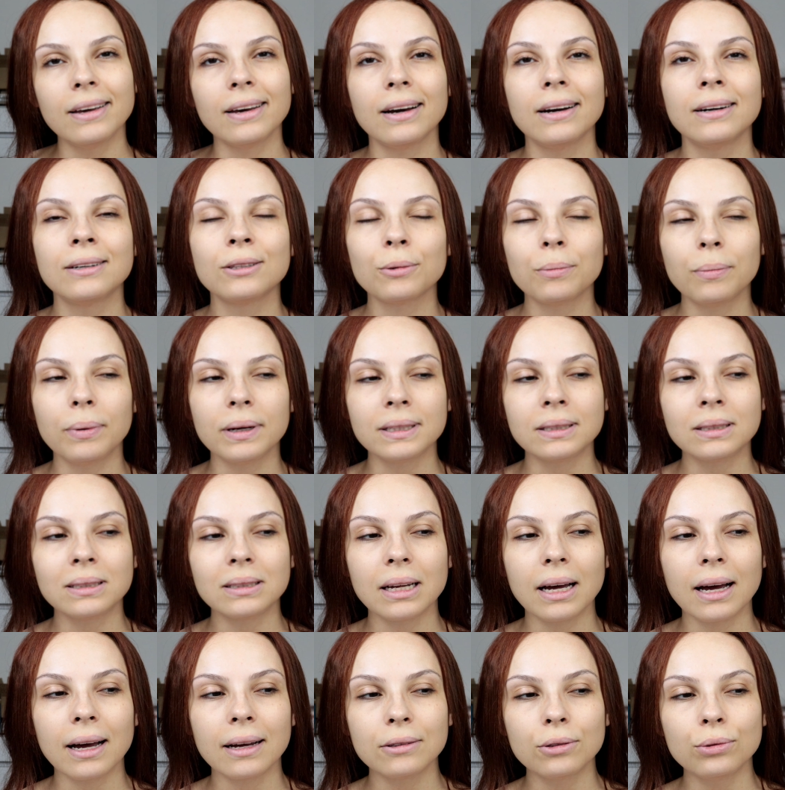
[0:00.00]
ano
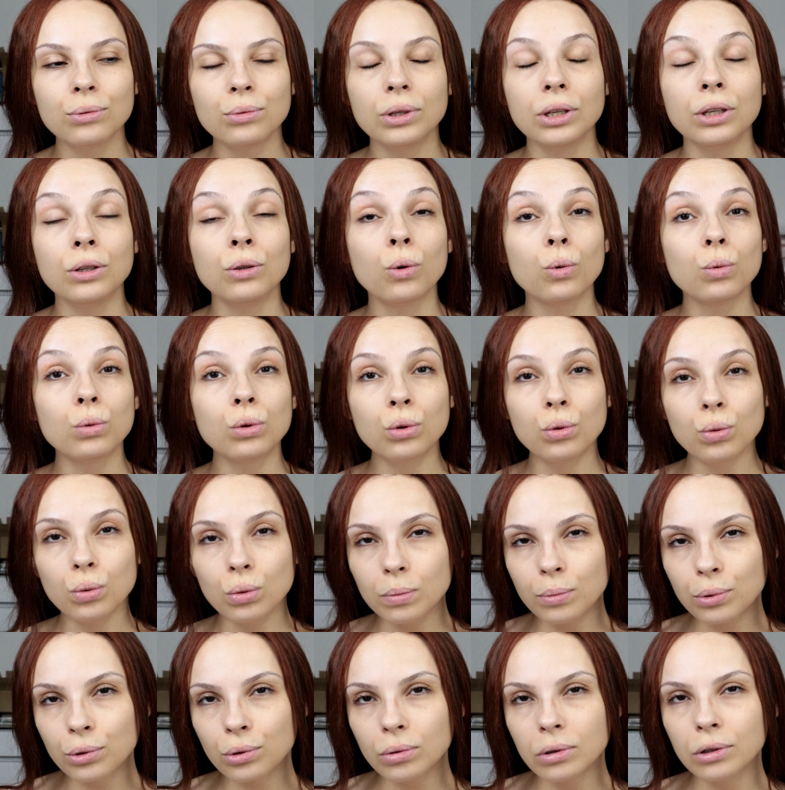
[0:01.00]
passado. Em
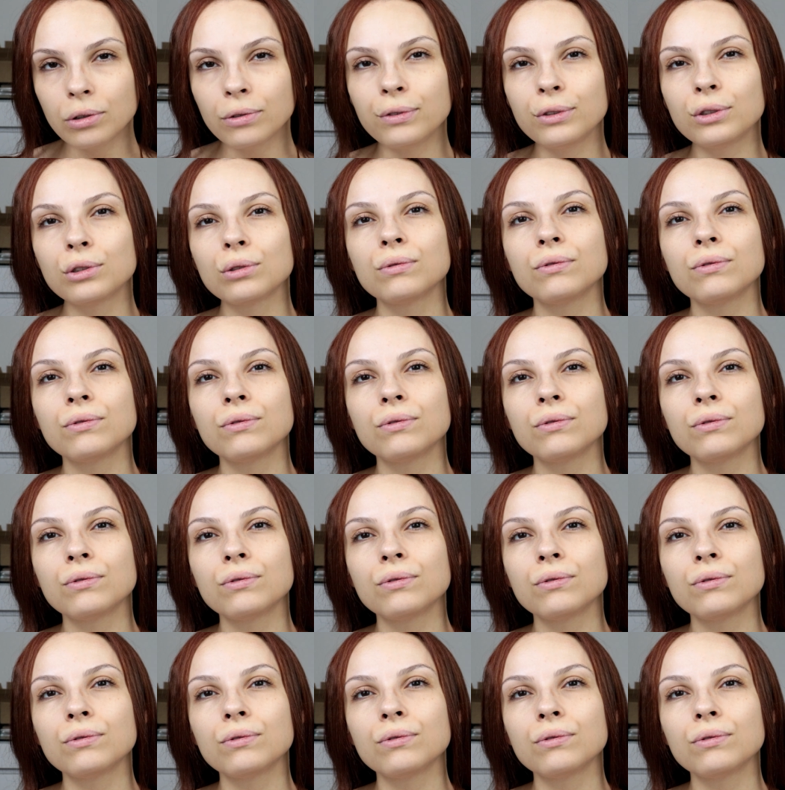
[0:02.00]
outubro eu fiz